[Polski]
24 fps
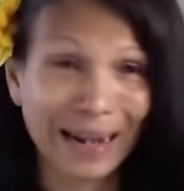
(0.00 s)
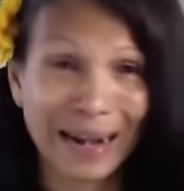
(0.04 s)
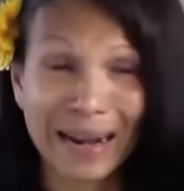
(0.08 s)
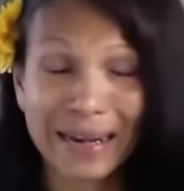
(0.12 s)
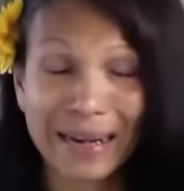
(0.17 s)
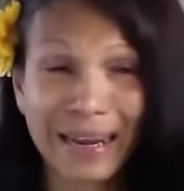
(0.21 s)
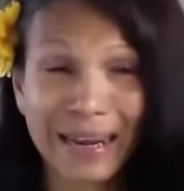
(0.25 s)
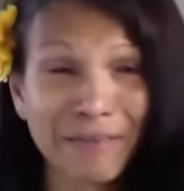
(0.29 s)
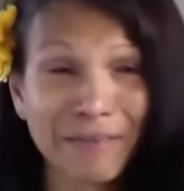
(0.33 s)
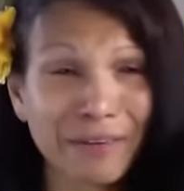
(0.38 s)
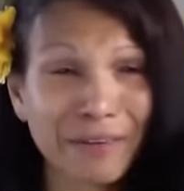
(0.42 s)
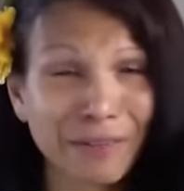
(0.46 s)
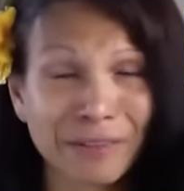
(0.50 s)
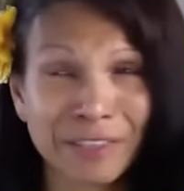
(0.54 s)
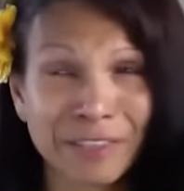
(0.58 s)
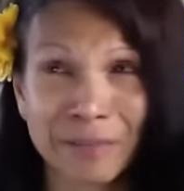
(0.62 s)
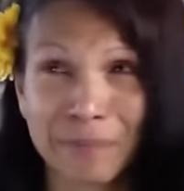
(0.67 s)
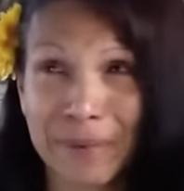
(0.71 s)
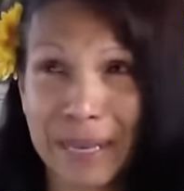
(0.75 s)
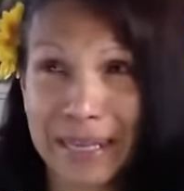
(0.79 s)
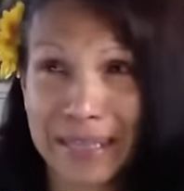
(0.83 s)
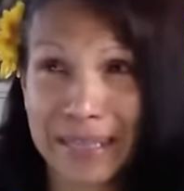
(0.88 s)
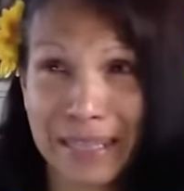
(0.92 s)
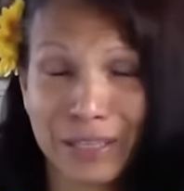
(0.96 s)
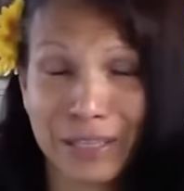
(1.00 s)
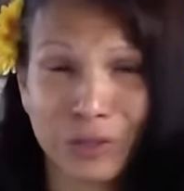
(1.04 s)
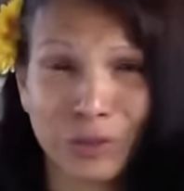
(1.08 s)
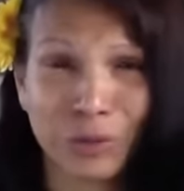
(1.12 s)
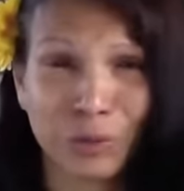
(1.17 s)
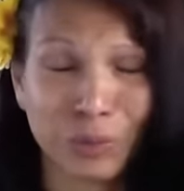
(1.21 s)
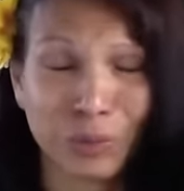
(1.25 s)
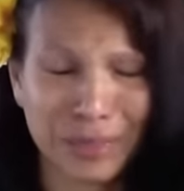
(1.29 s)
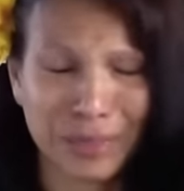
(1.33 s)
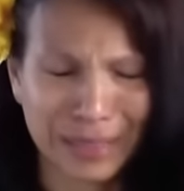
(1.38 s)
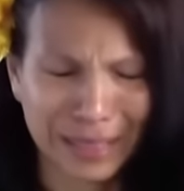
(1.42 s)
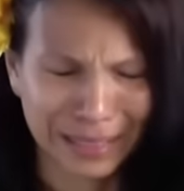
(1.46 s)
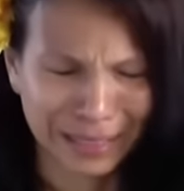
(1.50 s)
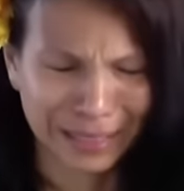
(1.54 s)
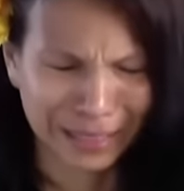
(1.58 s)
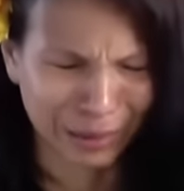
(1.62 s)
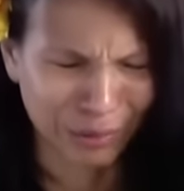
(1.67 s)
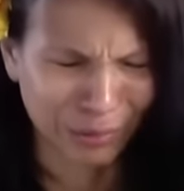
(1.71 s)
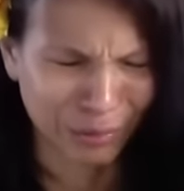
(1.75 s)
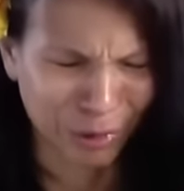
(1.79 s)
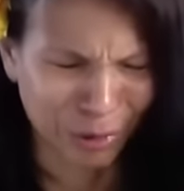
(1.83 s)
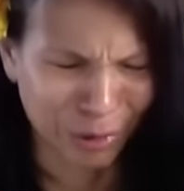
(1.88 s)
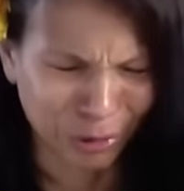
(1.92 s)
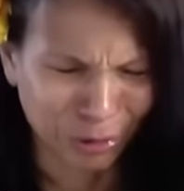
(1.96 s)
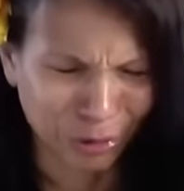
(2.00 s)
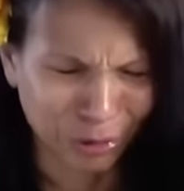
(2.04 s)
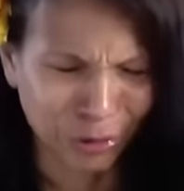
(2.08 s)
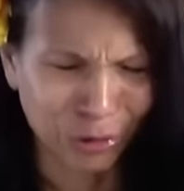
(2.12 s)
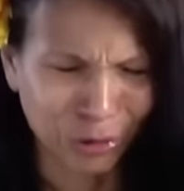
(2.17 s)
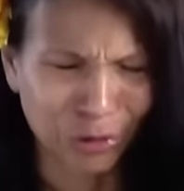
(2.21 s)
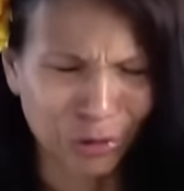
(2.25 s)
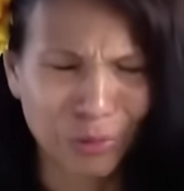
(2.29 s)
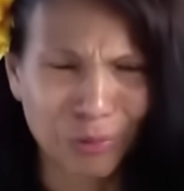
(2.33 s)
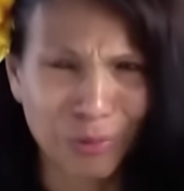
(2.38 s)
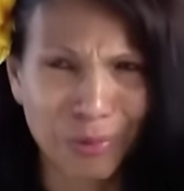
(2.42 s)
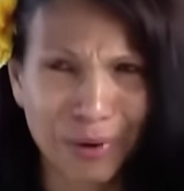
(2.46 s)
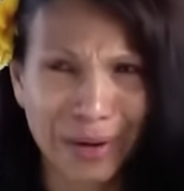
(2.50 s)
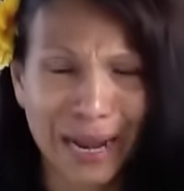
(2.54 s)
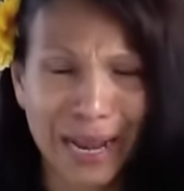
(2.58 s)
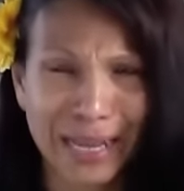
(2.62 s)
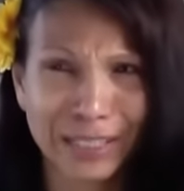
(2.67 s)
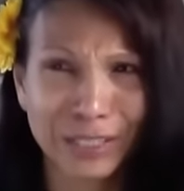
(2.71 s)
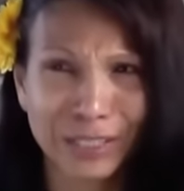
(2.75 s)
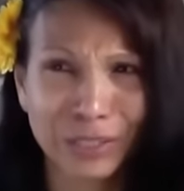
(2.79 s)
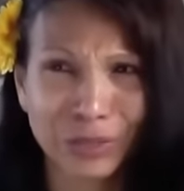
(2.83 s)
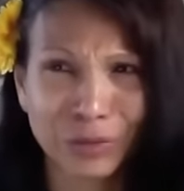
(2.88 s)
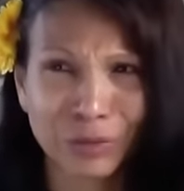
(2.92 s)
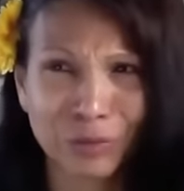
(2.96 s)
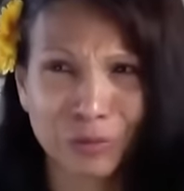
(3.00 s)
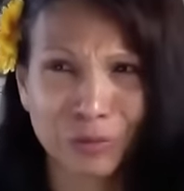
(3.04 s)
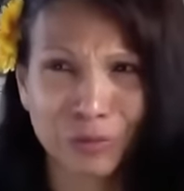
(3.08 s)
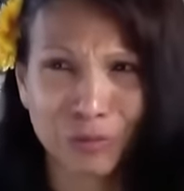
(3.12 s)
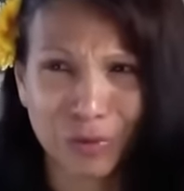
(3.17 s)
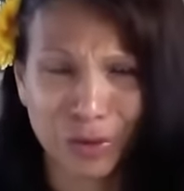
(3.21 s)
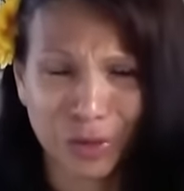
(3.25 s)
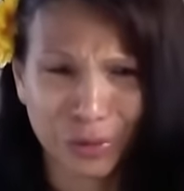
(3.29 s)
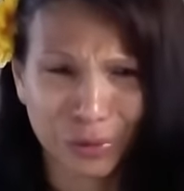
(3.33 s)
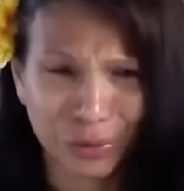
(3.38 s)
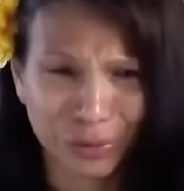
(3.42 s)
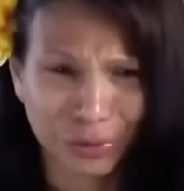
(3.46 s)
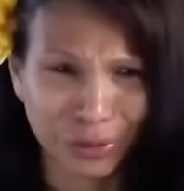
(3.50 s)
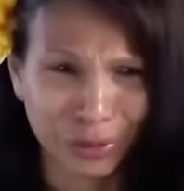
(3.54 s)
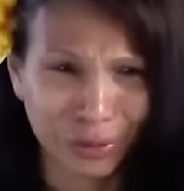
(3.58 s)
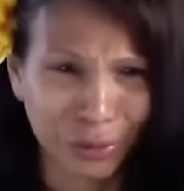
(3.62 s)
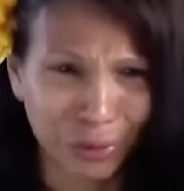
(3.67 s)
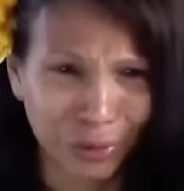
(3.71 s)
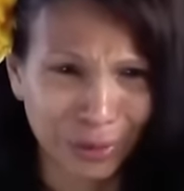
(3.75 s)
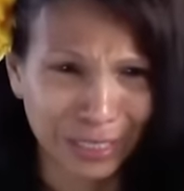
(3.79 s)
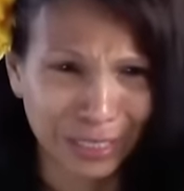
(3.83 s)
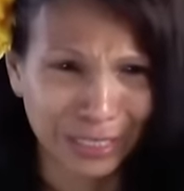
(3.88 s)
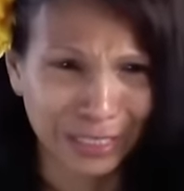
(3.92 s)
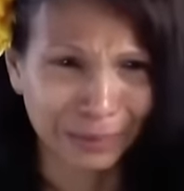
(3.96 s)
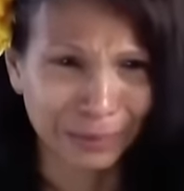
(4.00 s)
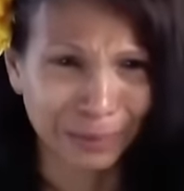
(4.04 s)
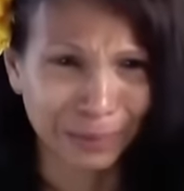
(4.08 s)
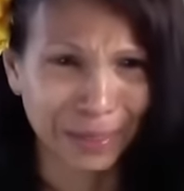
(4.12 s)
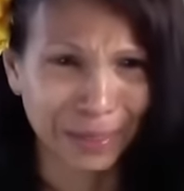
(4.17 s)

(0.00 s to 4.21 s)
Boże, nie sądziłem, że będę aż tak wzruszona, ale po prostu czuję w sobie Ducha